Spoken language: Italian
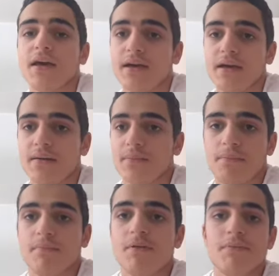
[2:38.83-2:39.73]

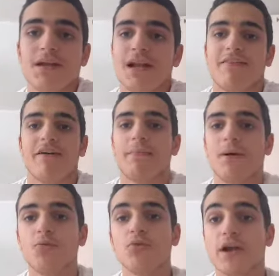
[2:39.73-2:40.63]
eh, il Milan aveva
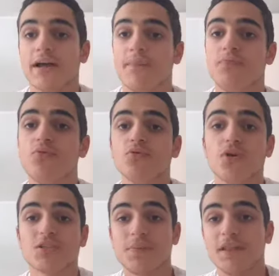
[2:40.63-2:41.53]
paura che
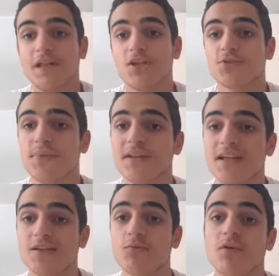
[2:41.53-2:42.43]
appunto aspettando
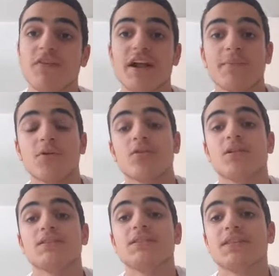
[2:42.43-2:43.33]
aspettando il
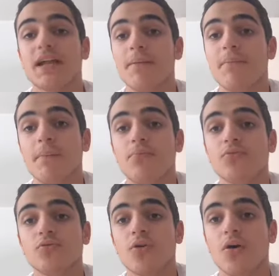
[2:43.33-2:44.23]
Wolverhampton si sarebbe
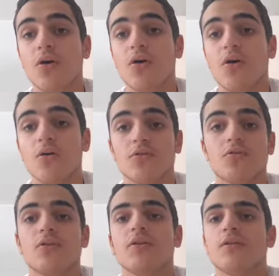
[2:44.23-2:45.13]
appunto
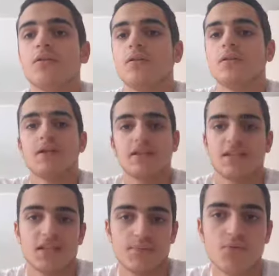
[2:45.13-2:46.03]
non
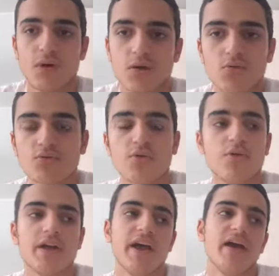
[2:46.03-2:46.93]
interessata più a
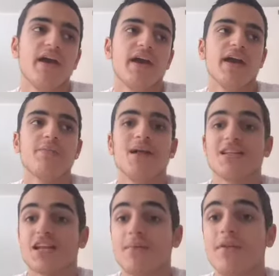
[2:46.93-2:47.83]
Cutrone e il
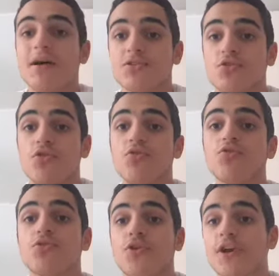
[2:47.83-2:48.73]
Milan sarebbe rimasto con
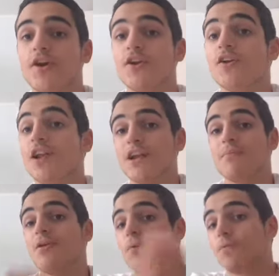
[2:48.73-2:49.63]
Cutrone che non era
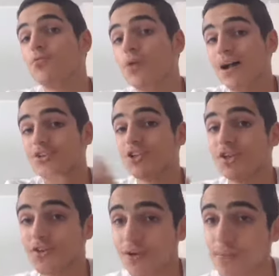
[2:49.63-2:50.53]
nemmeno più al
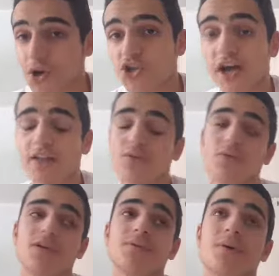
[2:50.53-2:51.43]
centro del progetto
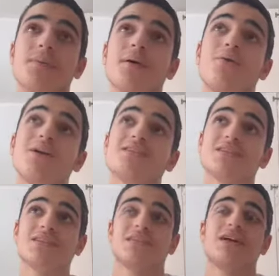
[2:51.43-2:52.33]
quindi per me
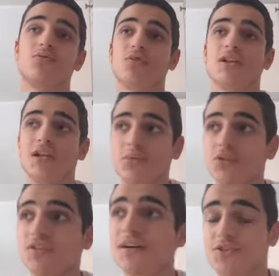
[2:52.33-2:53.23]
questa è stata una delle
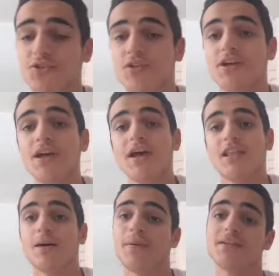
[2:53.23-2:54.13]
motivazioni
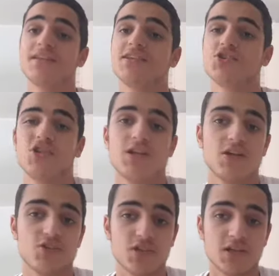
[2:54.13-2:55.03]
da parte della società di
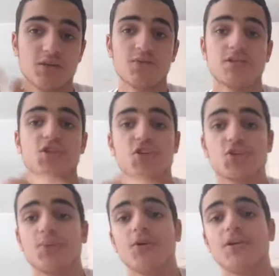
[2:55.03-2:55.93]
accettare questi
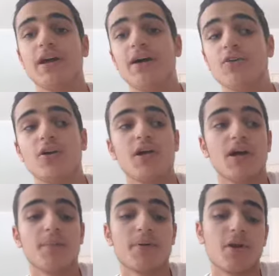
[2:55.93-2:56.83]
18 milioni di euro
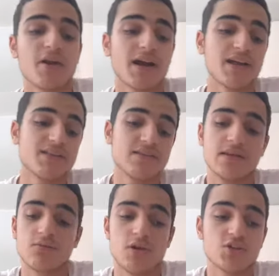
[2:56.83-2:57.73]
però ragazzi è
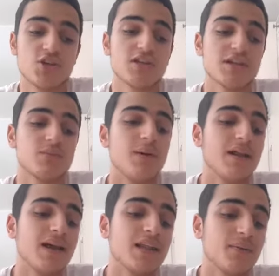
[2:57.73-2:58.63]
stata una scelta
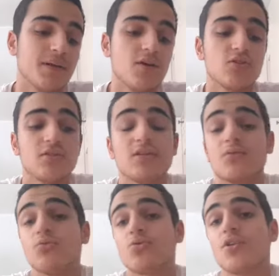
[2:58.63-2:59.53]
sbagliata perché io
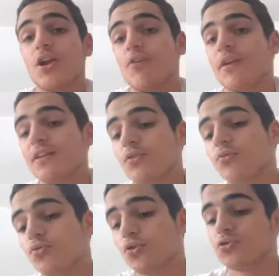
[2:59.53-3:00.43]
Cutrone l'avrei
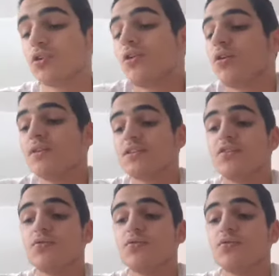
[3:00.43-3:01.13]
tenuto se lo avessi